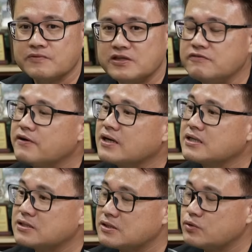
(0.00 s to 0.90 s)
地方
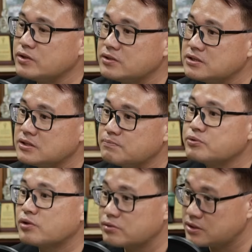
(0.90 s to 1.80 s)
可能会有一些
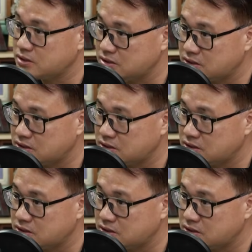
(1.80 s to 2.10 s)
不同的意